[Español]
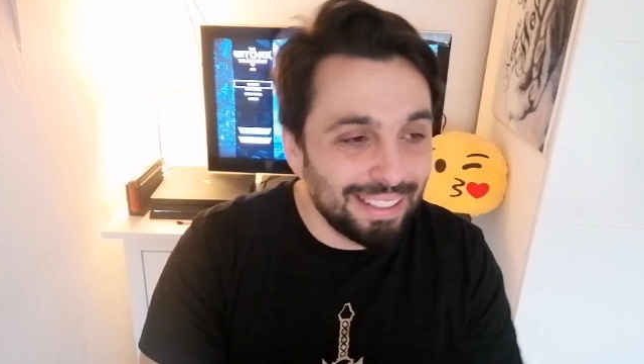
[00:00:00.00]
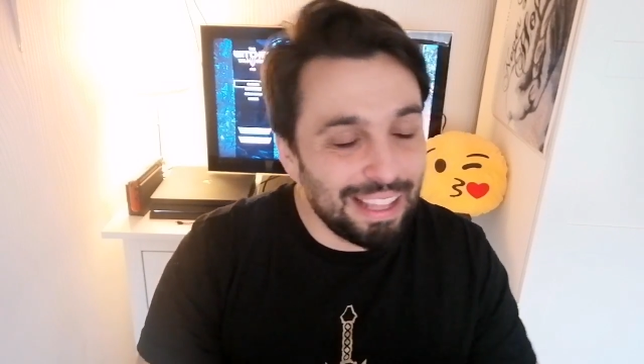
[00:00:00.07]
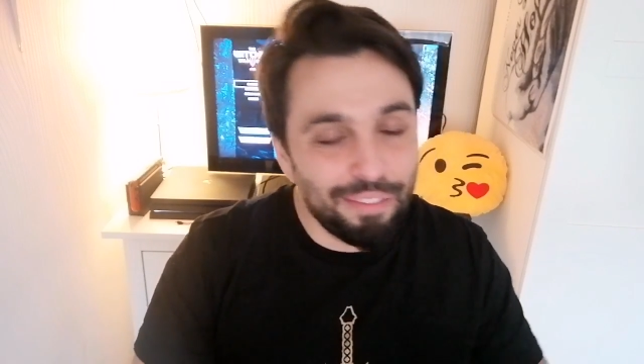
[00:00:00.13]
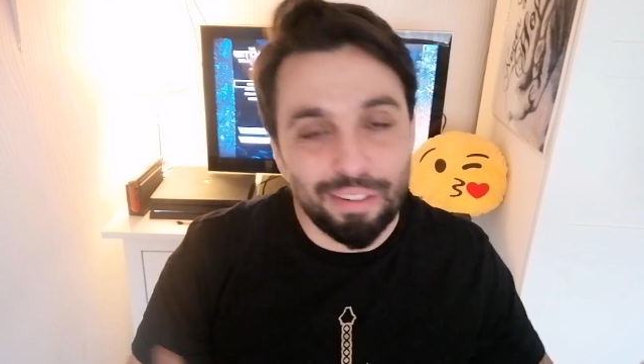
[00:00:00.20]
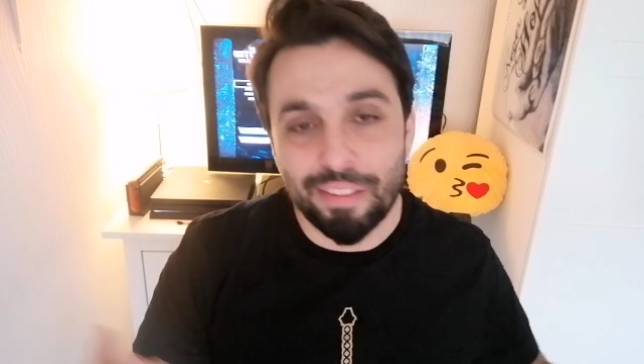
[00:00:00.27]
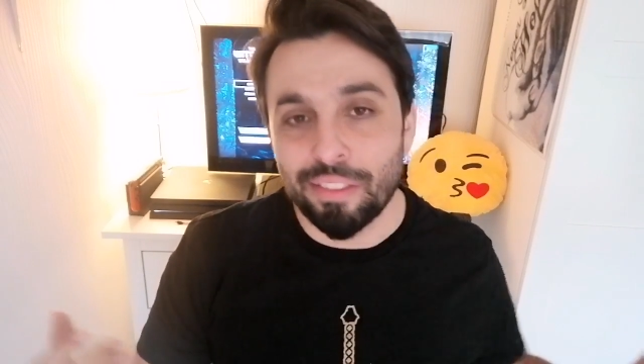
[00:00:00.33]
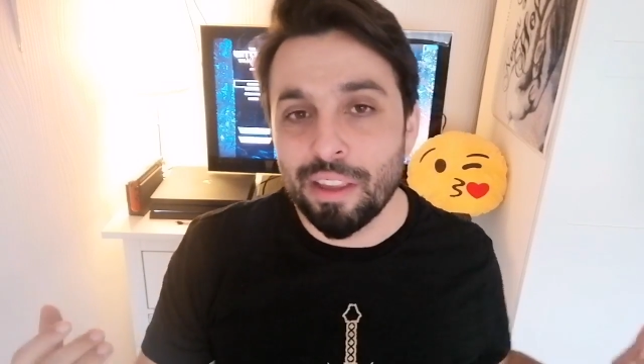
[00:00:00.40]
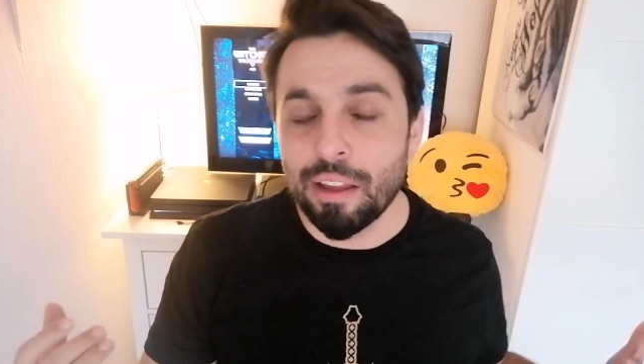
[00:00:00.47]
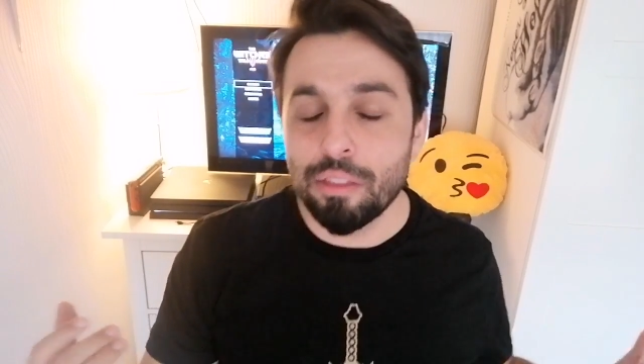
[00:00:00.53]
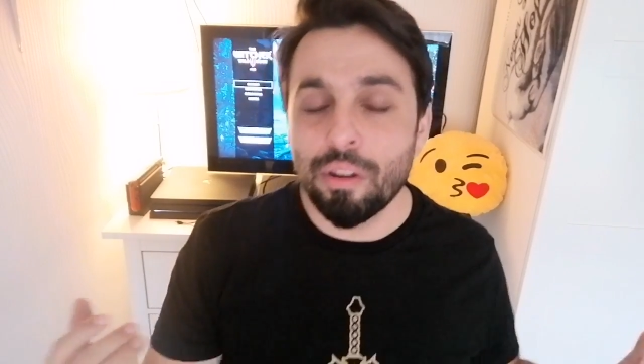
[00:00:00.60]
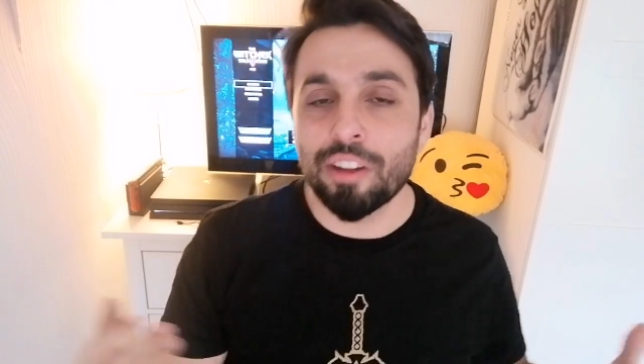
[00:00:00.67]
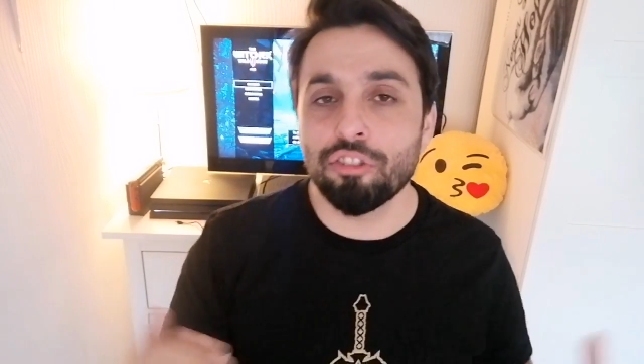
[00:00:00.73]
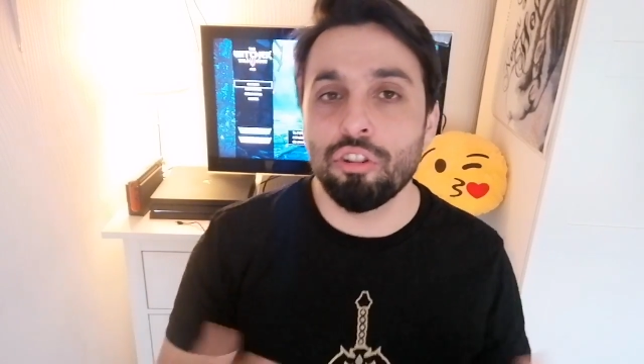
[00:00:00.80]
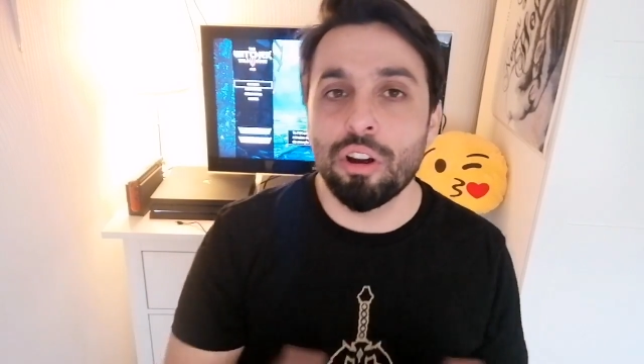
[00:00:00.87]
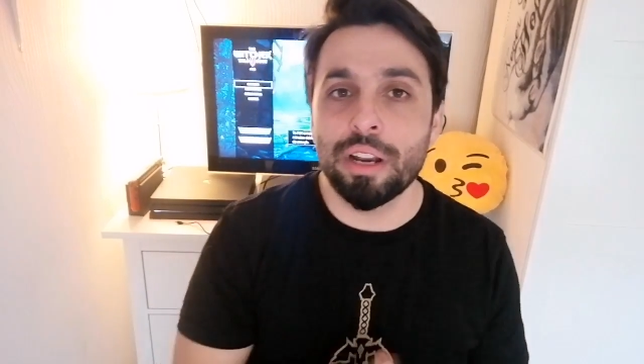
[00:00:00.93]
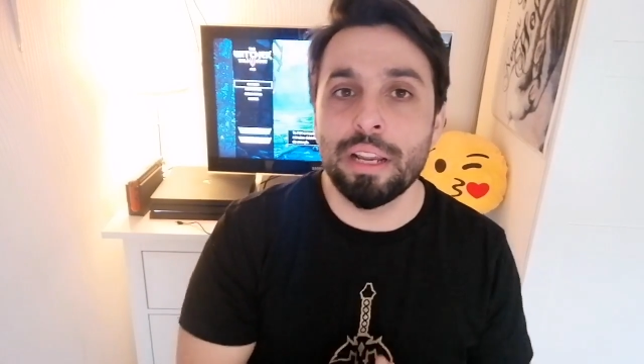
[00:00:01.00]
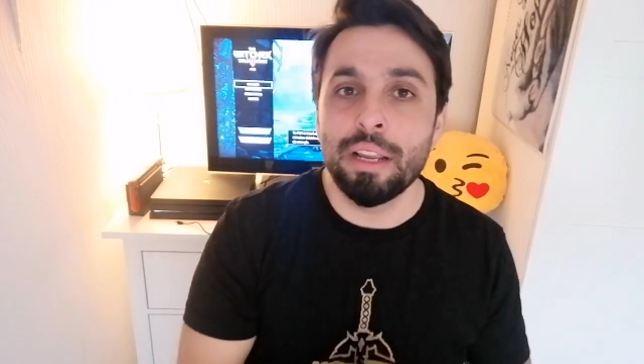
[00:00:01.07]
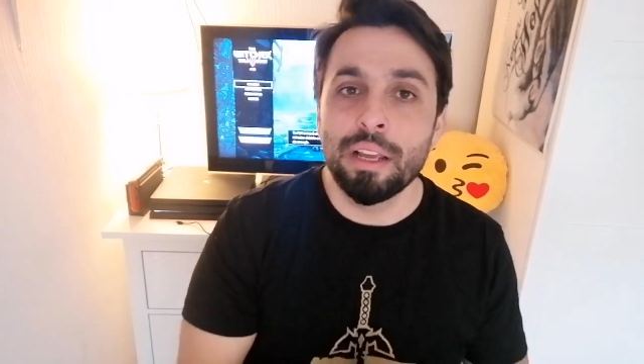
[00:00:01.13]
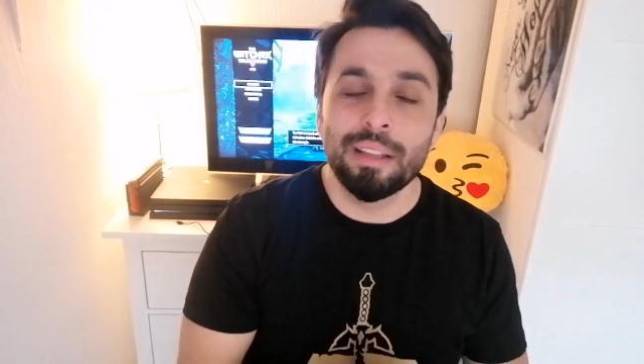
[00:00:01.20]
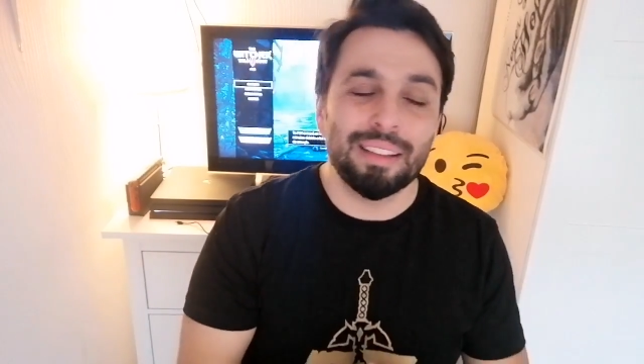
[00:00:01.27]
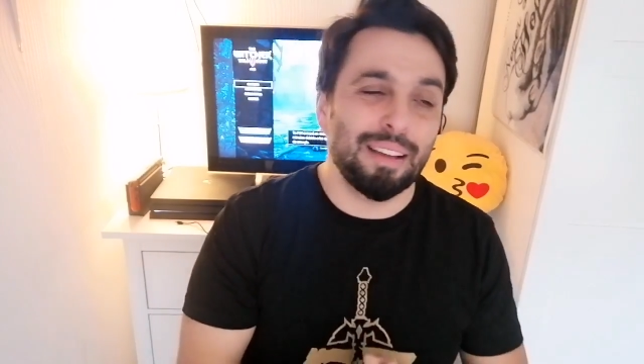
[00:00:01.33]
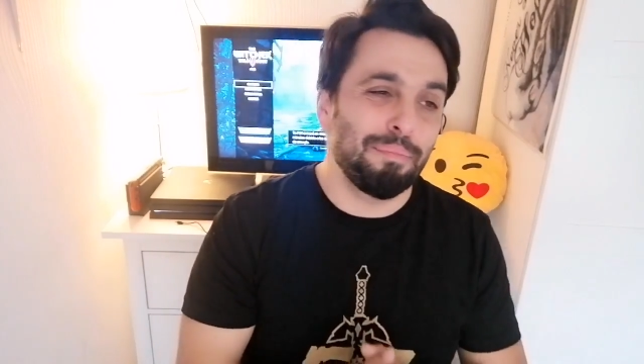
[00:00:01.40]
defendiendo a
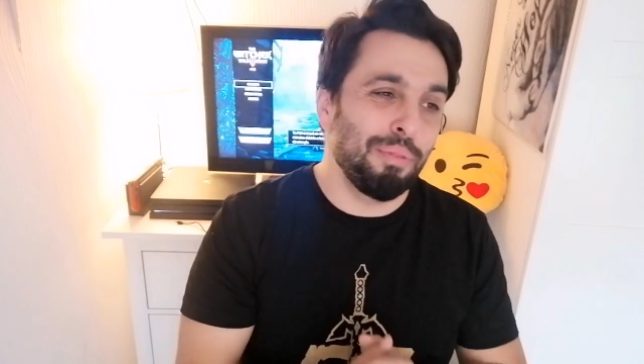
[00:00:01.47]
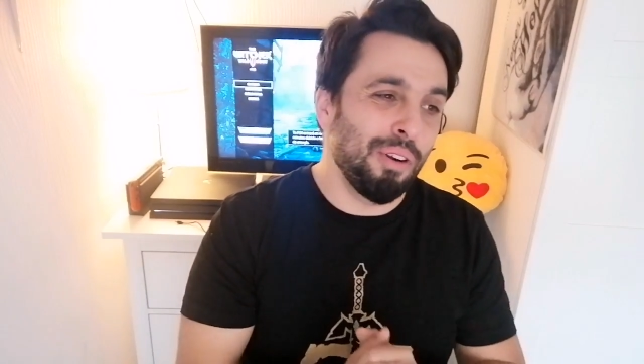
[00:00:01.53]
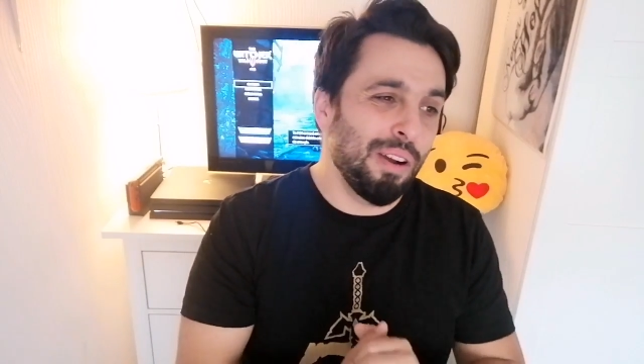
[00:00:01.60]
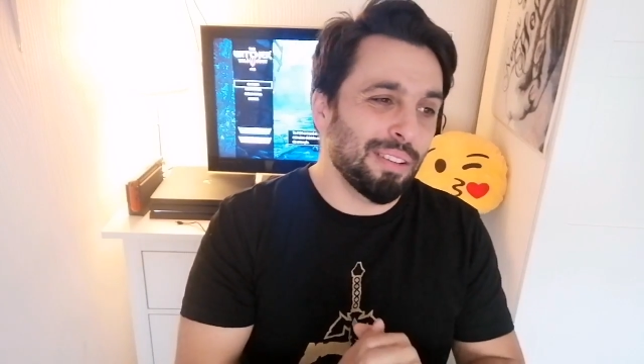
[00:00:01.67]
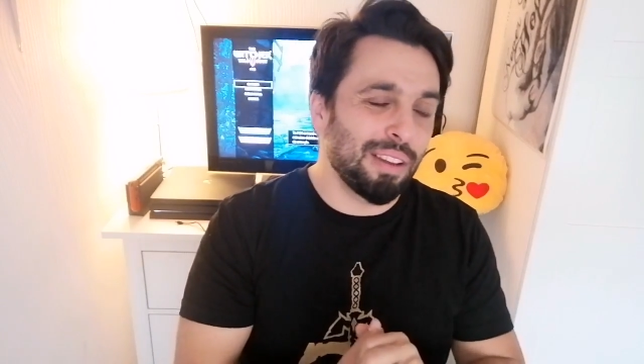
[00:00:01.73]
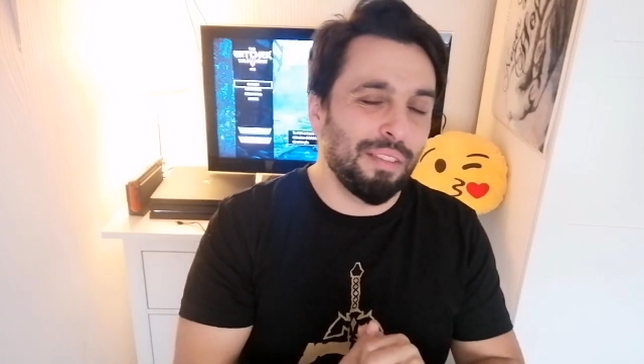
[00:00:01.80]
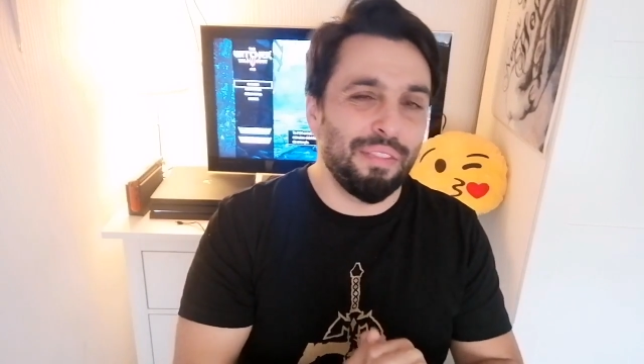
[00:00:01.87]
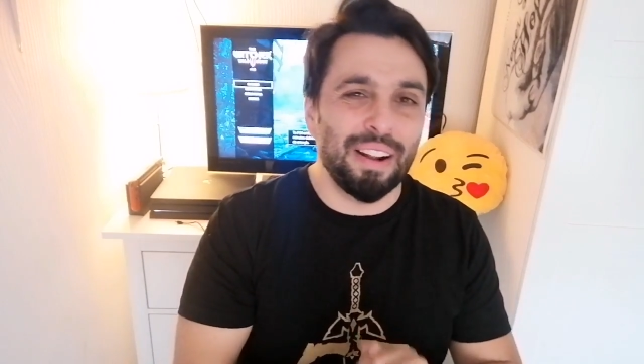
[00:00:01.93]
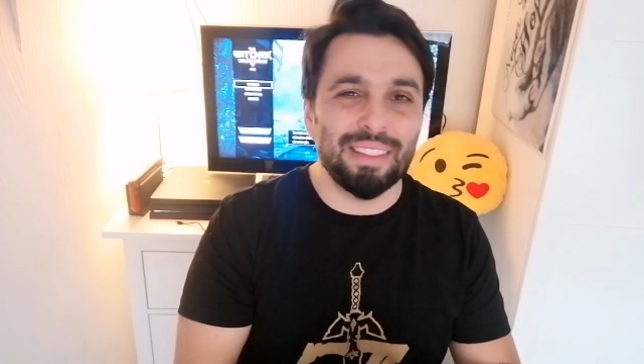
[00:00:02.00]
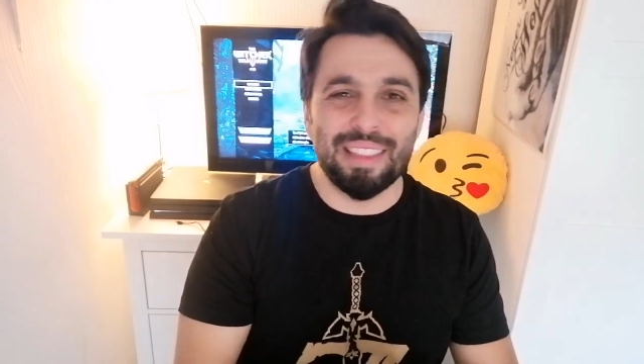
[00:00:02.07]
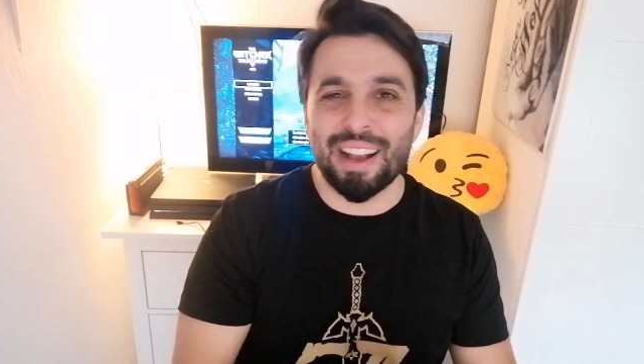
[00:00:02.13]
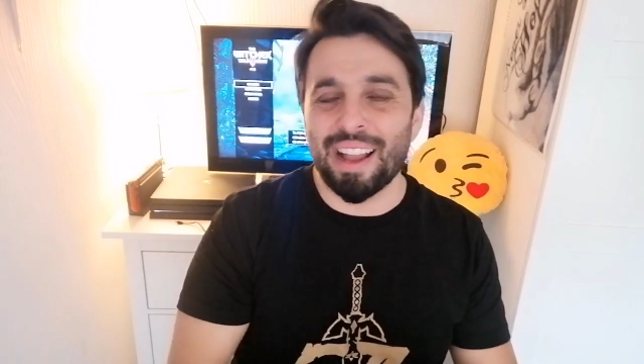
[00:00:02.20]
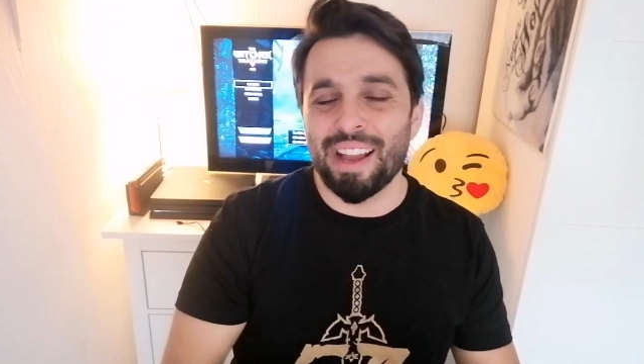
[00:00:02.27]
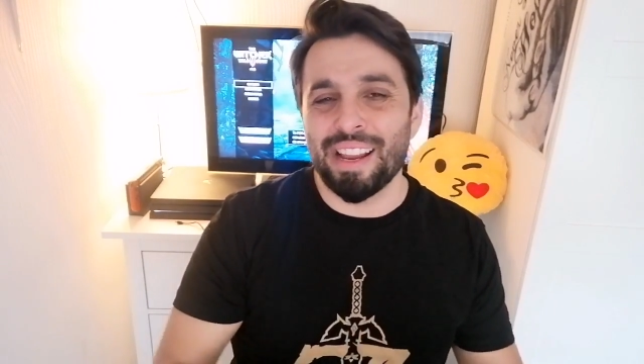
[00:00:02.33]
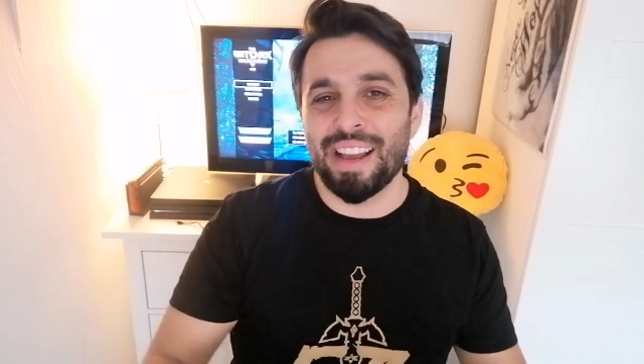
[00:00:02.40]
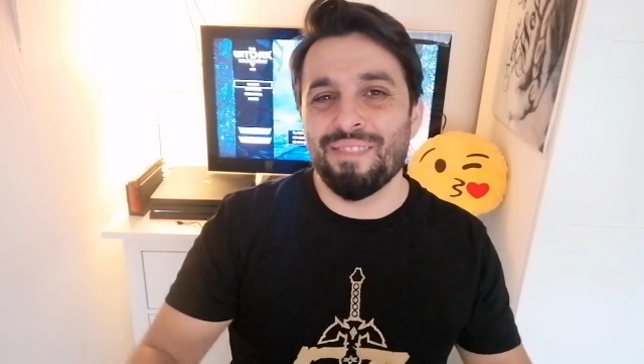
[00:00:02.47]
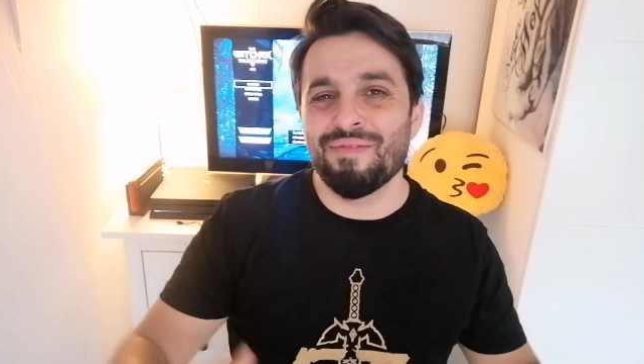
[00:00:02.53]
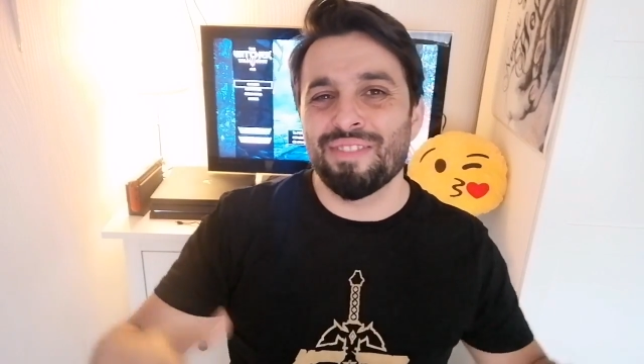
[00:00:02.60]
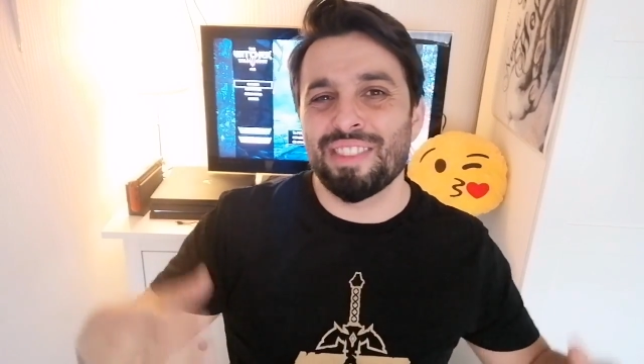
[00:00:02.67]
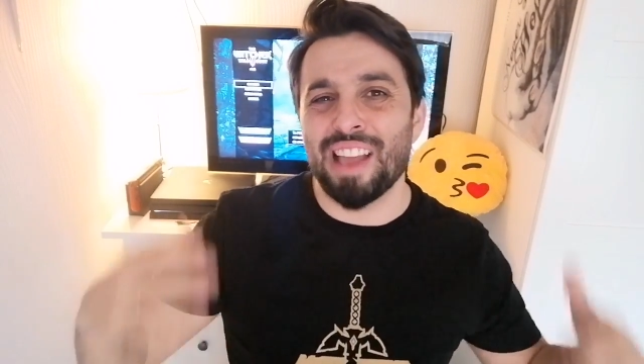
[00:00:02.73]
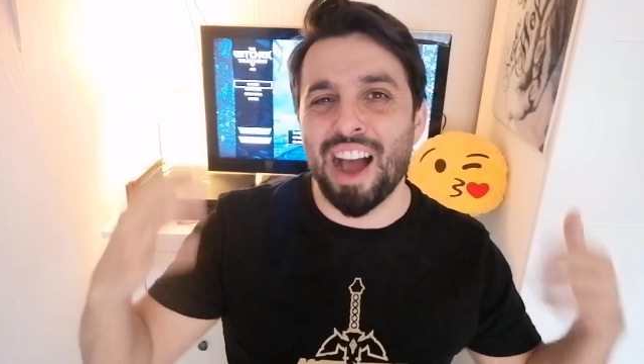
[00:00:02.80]
Sony, tampoco hace falta que hayan